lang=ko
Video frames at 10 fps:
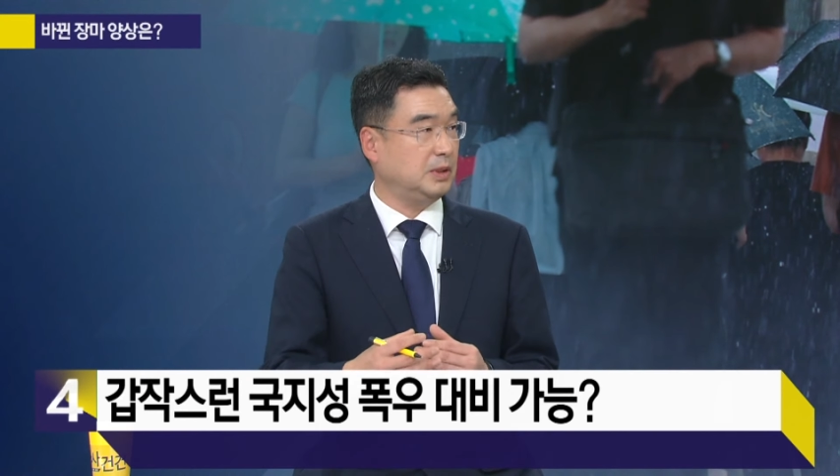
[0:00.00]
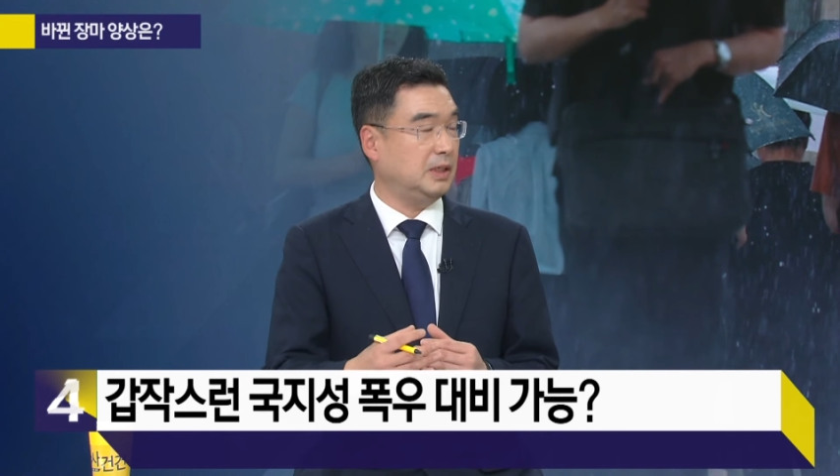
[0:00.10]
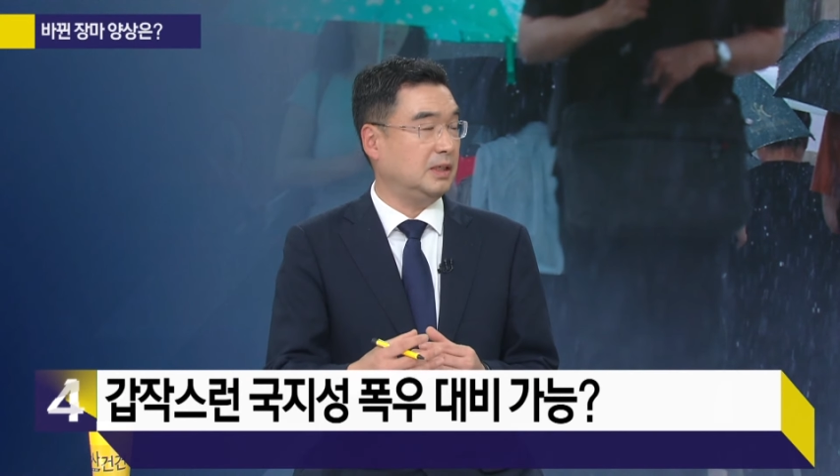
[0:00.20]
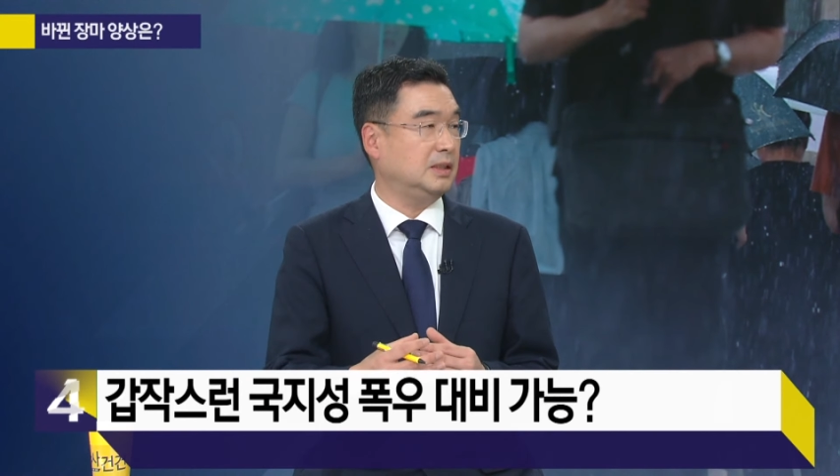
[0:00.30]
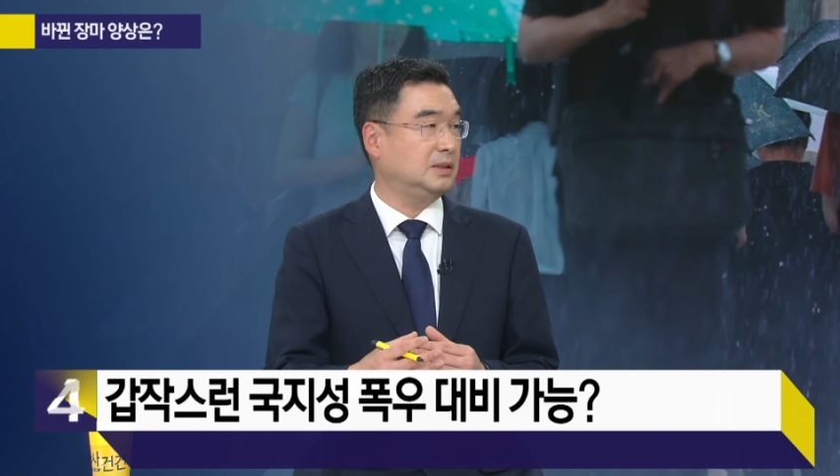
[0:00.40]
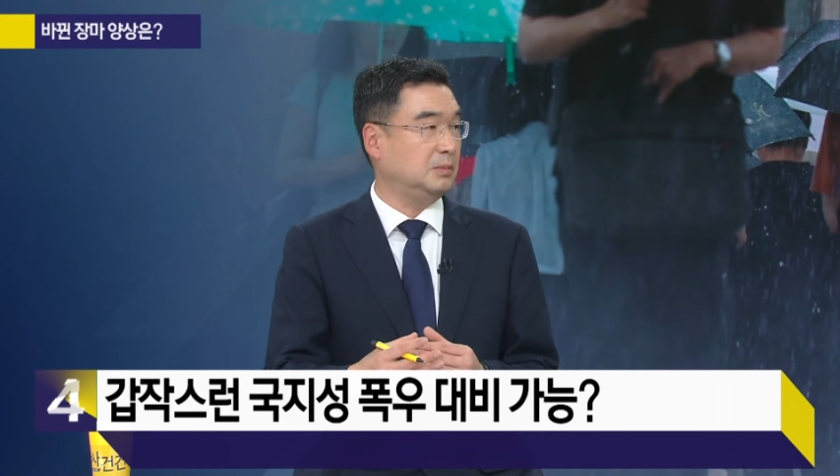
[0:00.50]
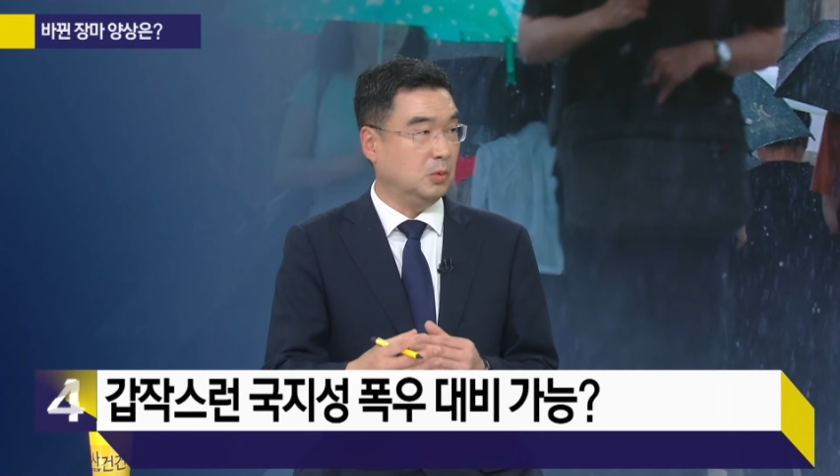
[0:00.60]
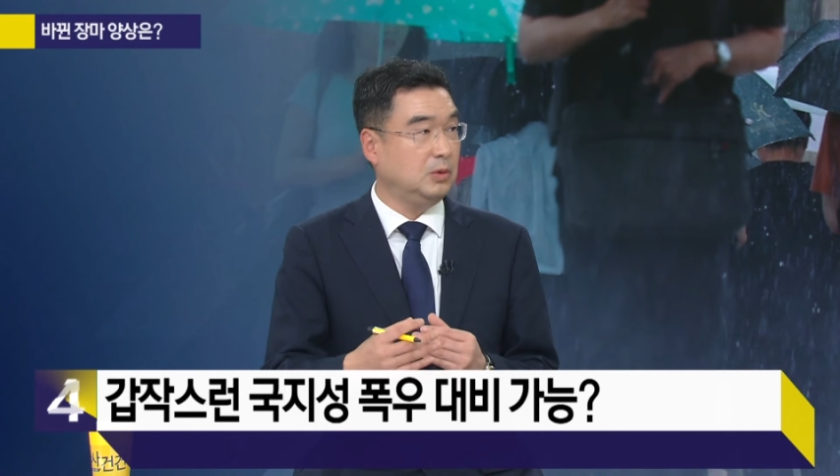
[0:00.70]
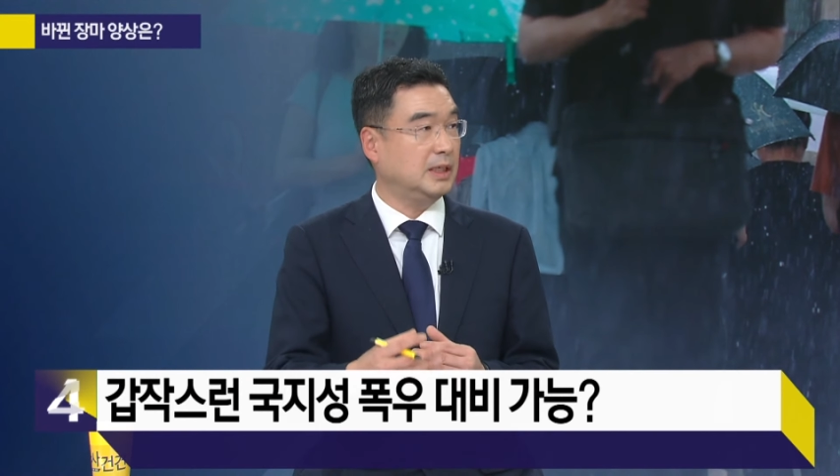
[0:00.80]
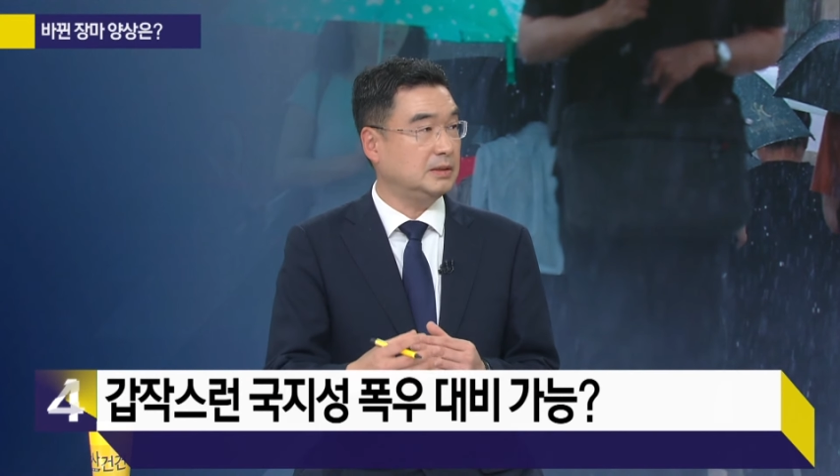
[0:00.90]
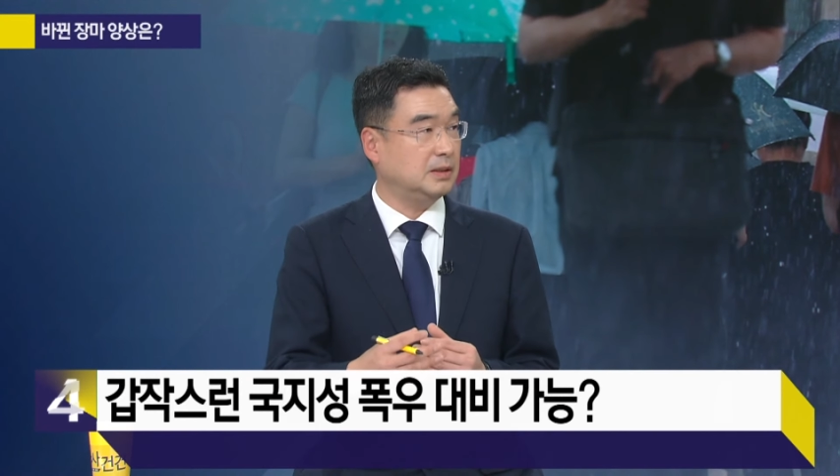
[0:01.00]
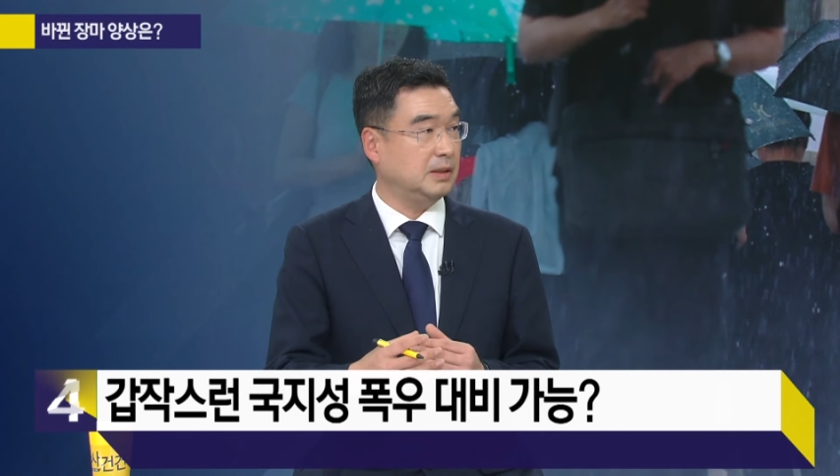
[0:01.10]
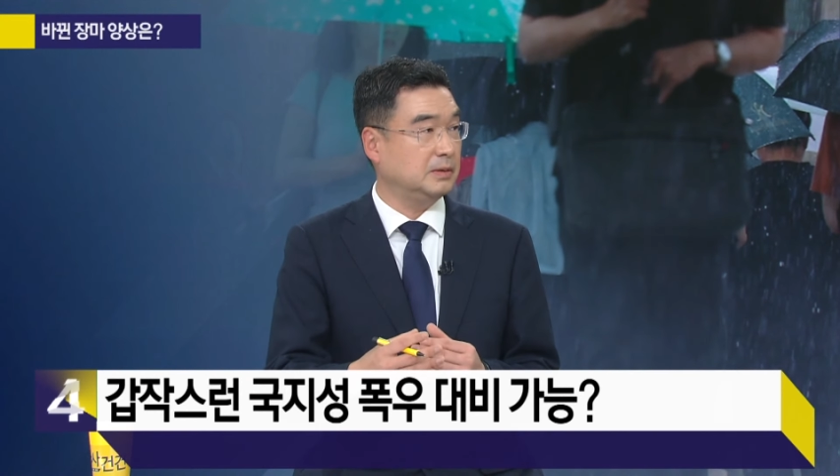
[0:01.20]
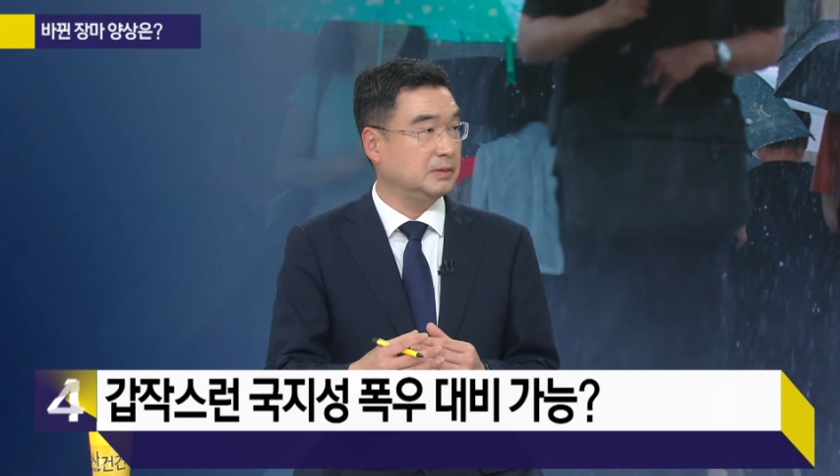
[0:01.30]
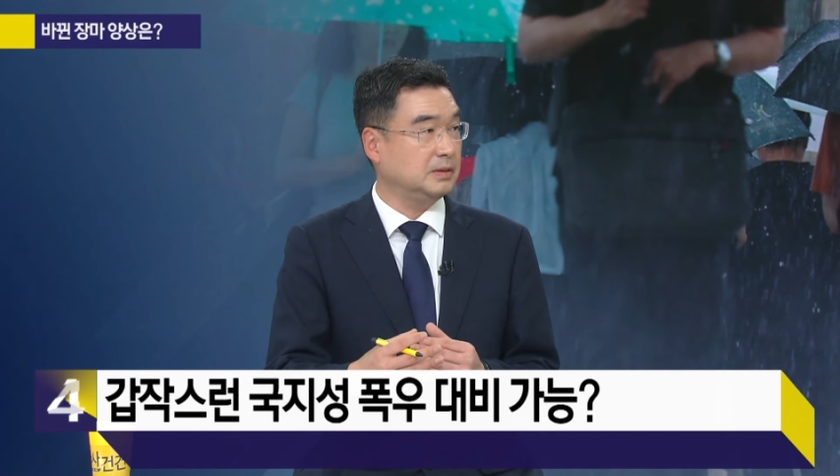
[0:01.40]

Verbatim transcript: 내려갈지를 몰랐어요.